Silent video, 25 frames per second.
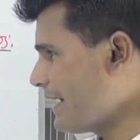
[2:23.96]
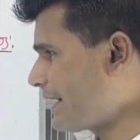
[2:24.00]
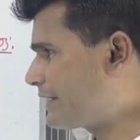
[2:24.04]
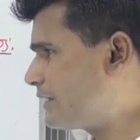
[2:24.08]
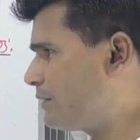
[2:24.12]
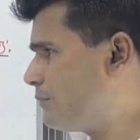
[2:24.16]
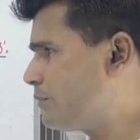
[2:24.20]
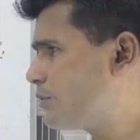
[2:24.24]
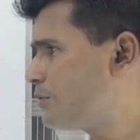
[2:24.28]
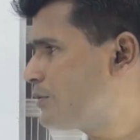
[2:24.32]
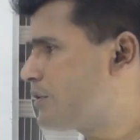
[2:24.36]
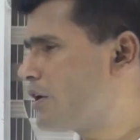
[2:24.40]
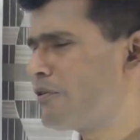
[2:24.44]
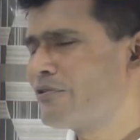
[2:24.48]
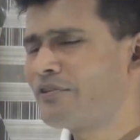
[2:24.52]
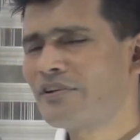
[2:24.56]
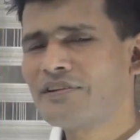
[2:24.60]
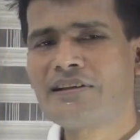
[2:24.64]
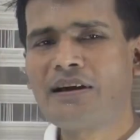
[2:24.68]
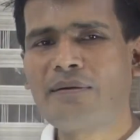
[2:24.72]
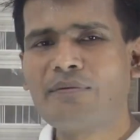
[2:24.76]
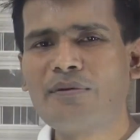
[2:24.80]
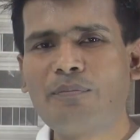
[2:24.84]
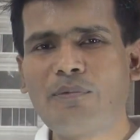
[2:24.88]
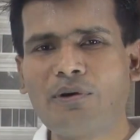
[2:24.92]
এক নম্বর
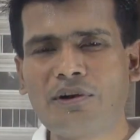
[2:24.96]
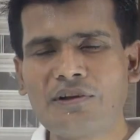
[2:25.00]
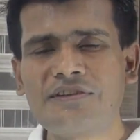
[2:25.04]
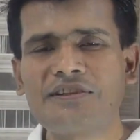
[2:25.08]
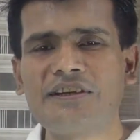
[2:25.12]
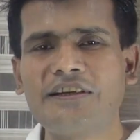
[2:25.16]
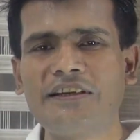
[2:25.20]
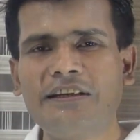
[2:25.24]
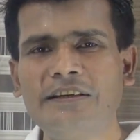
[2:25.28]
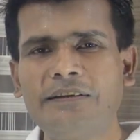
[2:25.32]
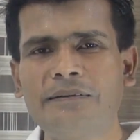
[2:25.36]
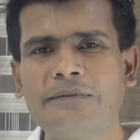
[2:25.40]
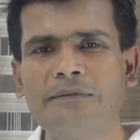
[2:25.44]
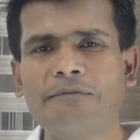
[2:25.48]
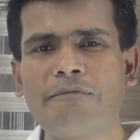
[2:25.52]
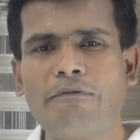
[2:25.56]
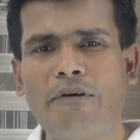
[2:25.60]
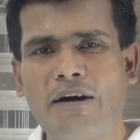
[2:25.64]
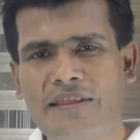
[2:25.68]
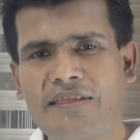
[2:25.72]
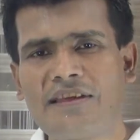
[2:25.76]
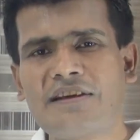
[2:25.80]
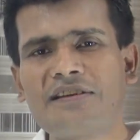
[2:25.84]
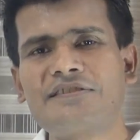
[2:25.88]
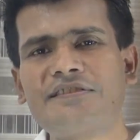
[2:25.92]
উদাহরণটিতে আমি বলেছি
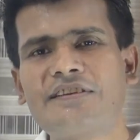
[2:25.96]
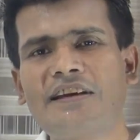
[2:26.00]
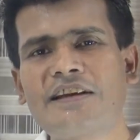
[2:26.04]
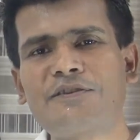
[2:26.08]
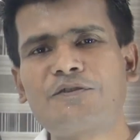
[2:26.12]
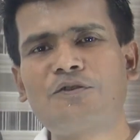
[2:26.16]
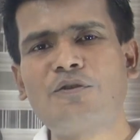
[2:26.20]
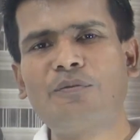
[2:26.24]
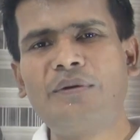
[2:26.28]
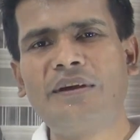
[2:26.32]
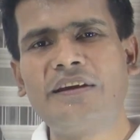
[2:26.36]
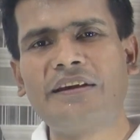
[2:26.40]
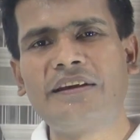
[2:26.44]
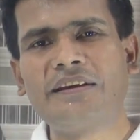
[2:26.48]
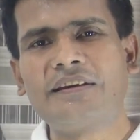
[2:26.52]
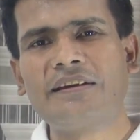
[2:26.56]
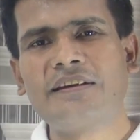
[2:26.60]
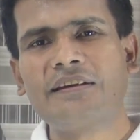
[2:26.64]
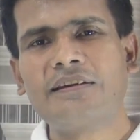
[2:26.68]
ফাদার সেট টু মি